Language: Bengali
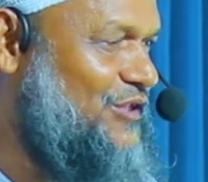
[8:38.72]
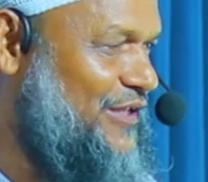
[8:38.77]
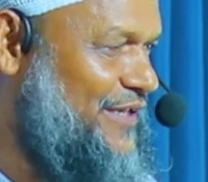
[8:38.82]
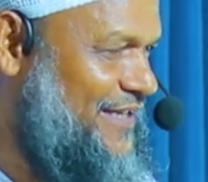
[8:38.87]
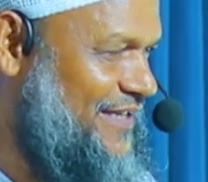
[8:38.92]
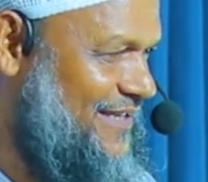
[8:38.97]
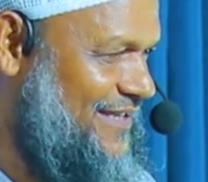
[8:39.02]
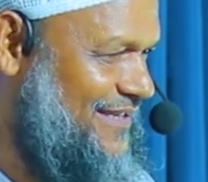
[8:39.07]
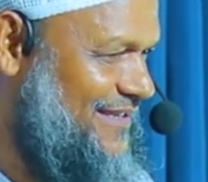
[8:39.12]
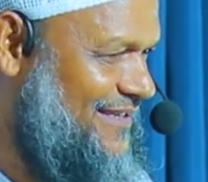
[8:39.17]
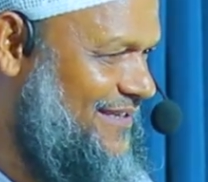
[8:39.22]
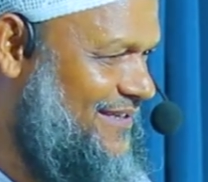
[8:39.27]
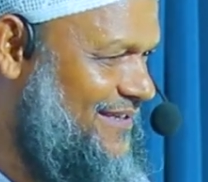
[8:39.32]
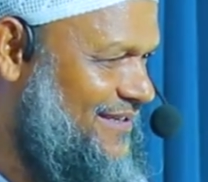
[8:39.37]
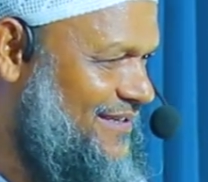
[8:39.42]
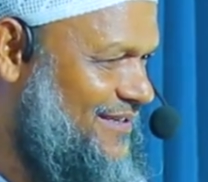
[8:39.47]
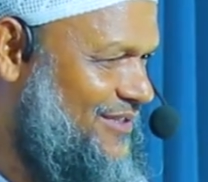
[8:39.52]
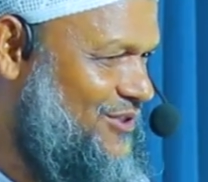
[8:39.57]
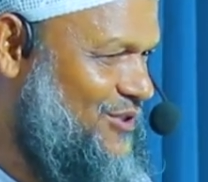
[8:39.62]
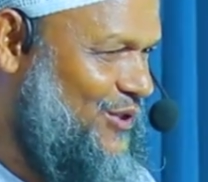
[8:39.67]
চলে না
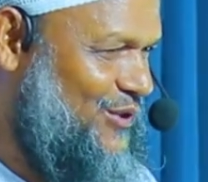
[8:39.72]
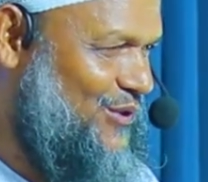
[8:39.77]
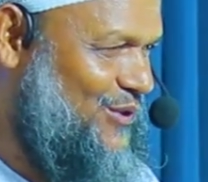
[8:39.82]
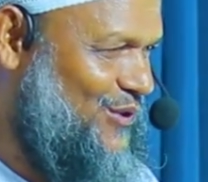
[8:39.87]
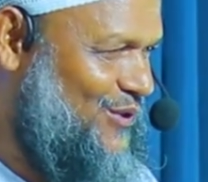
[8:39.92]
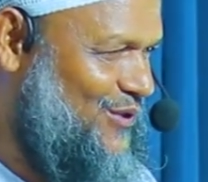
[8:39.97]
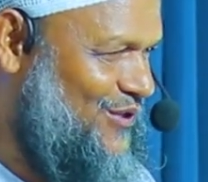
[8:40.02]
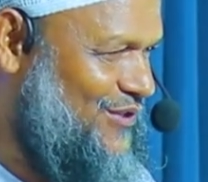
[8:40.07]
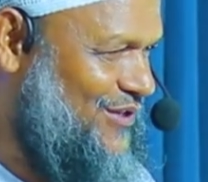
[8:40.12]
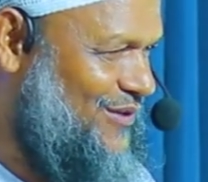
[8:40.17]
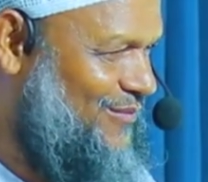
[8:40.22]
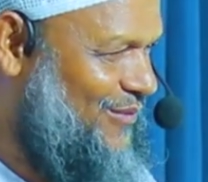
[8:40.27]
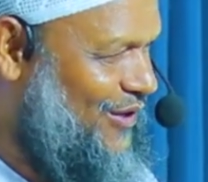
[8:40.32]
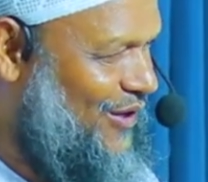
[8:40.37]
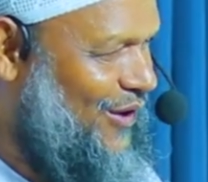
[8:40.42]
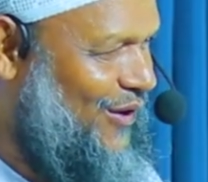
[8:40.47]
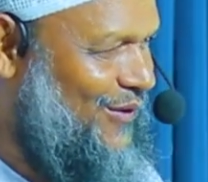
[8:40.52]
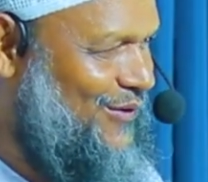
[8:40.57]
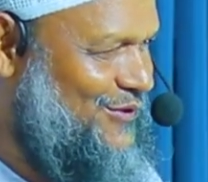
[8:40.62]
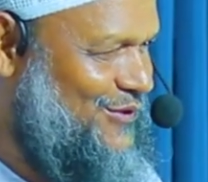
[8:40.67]
সত্য কথা
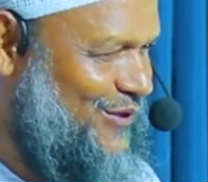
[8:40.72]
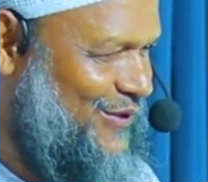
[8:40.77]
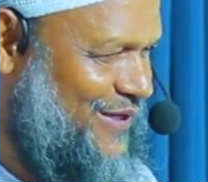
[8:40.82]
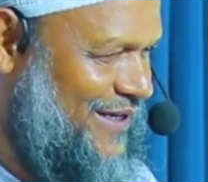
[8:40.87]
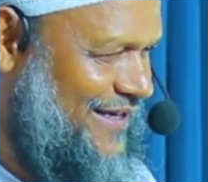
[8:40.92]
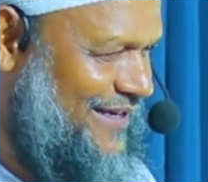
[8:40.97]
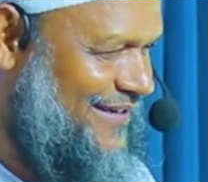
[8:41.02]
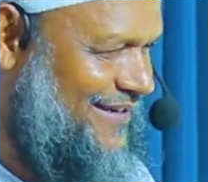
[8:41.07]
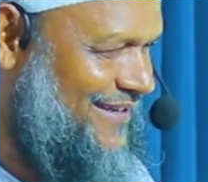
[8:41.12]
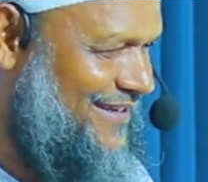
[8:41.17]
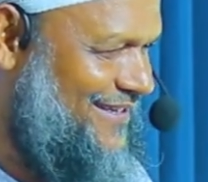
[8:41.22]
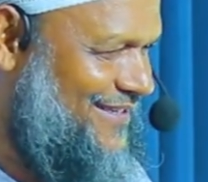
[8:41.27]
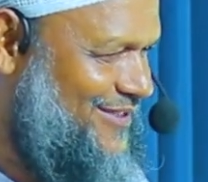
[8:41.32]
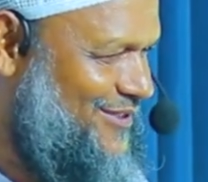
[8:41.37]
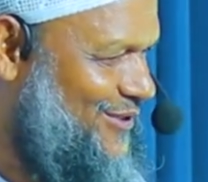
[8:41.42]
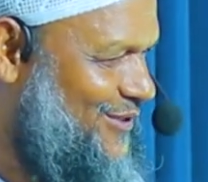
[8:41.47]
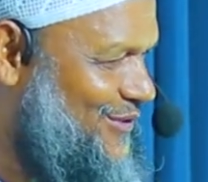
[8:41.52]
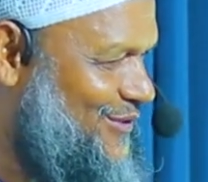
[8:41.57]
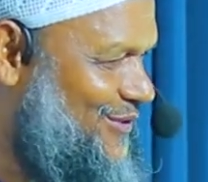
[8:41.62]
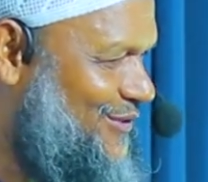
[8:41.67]
বলাও জটিল
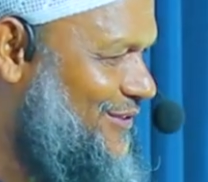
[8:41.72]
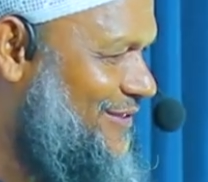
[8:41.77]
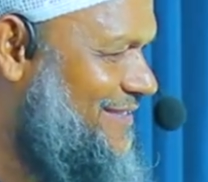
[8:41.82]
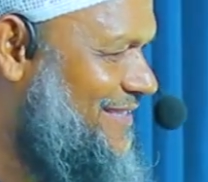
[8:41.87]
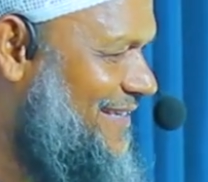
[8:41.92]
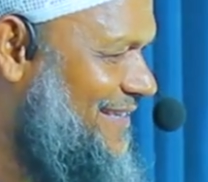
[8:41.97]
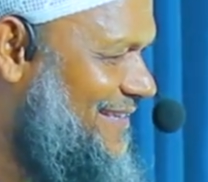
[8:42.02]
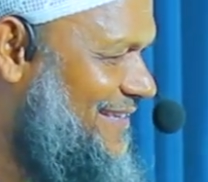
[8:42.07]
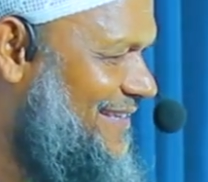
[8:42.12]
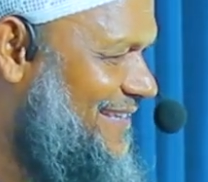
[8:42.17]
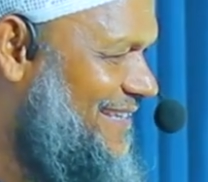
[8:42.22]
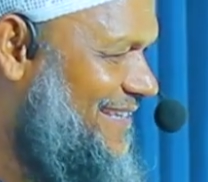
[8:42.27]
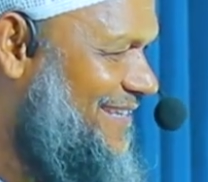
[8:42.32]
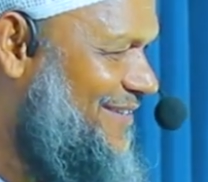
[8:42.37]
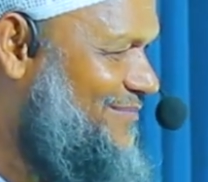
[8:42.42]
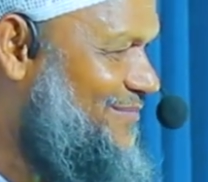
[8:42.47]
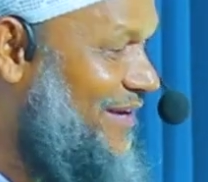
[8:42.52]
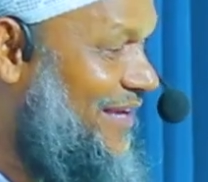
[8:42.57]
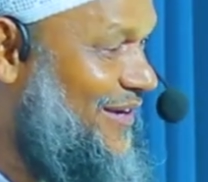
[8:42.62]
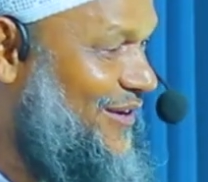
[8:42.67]
সত্য কথা
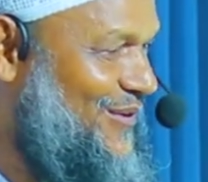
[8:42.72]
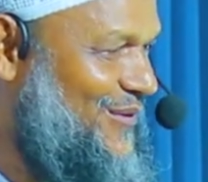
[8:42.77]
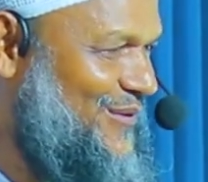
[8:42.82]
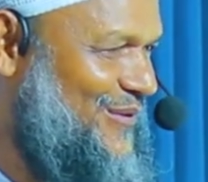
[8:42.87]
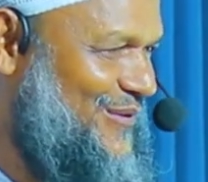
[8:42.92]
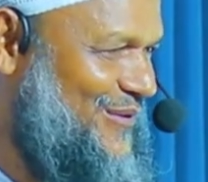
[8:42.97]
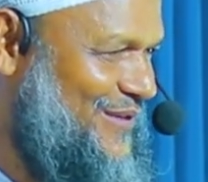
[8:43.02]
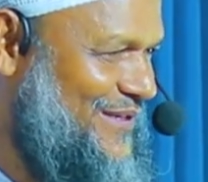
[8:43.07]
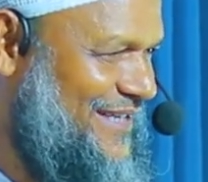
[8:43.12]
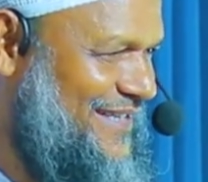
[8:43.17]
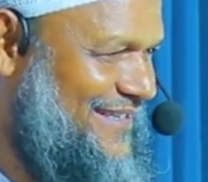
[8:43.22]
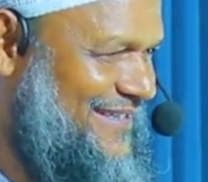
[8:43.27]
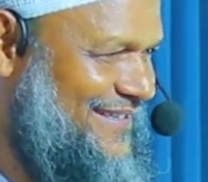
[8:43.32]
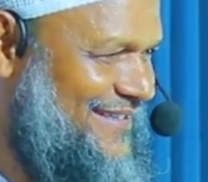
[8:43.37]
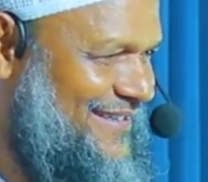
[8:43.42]
মানাও কঠিন